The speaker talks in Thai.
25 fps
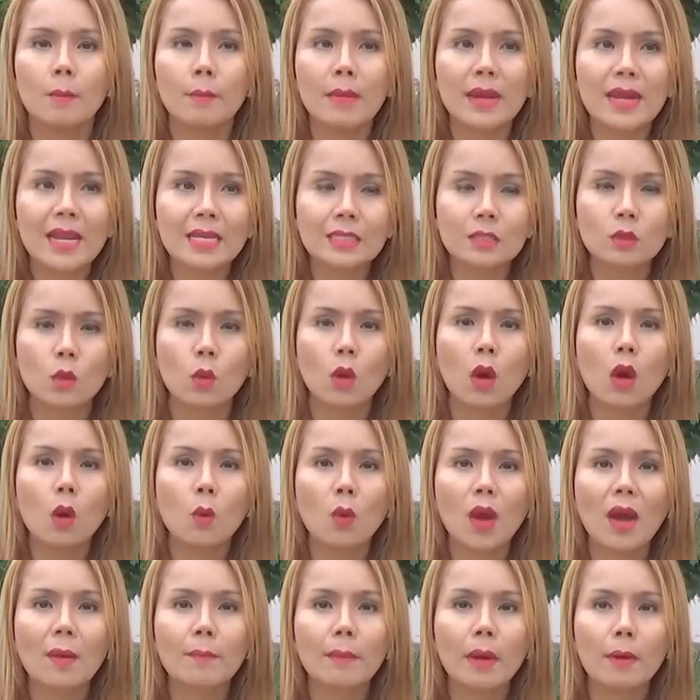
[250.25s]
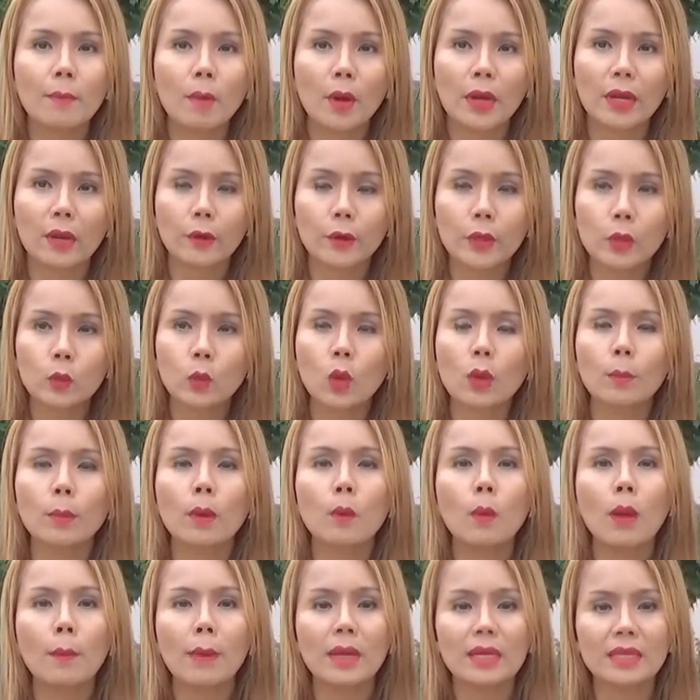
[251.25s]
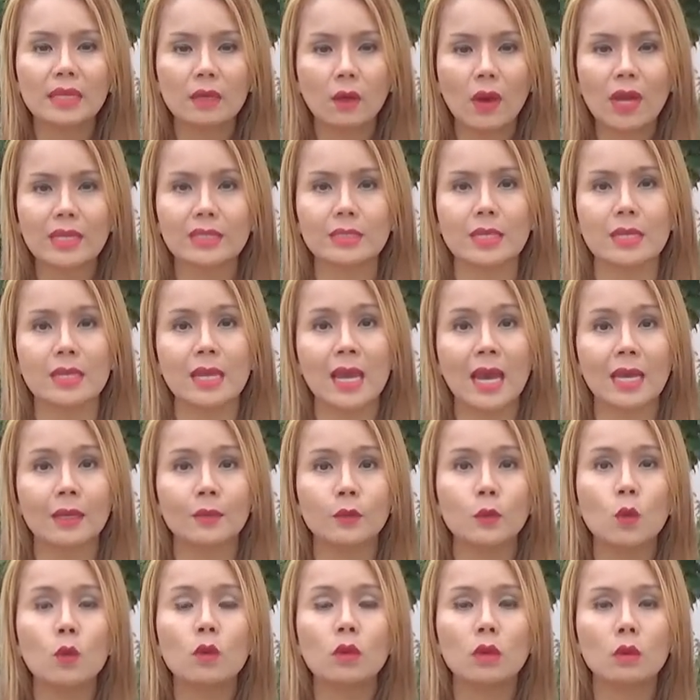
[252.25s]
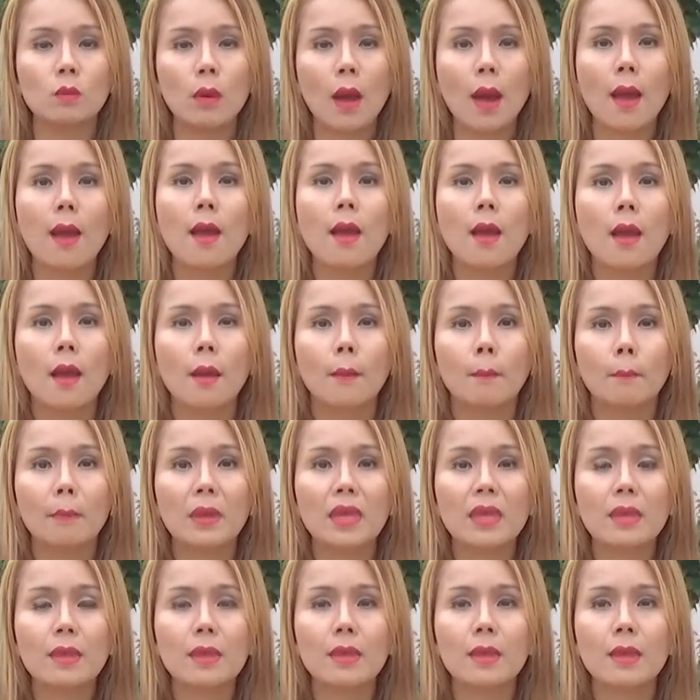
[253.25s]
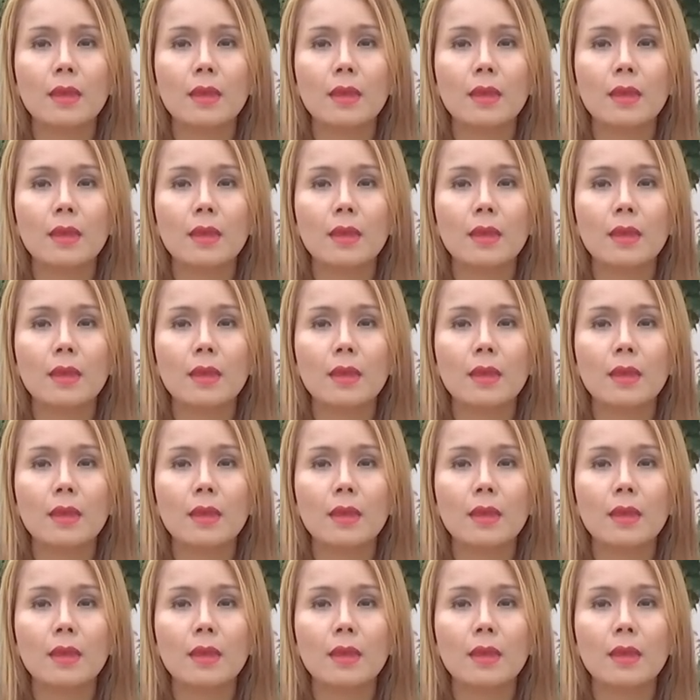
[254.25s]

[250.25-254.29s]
ไม่ได้ส่งข้อความมาบ่อยเท่าที่ควร เพราะว่าบางทีเขาอาจจะงานยุ่งหรือว่ามี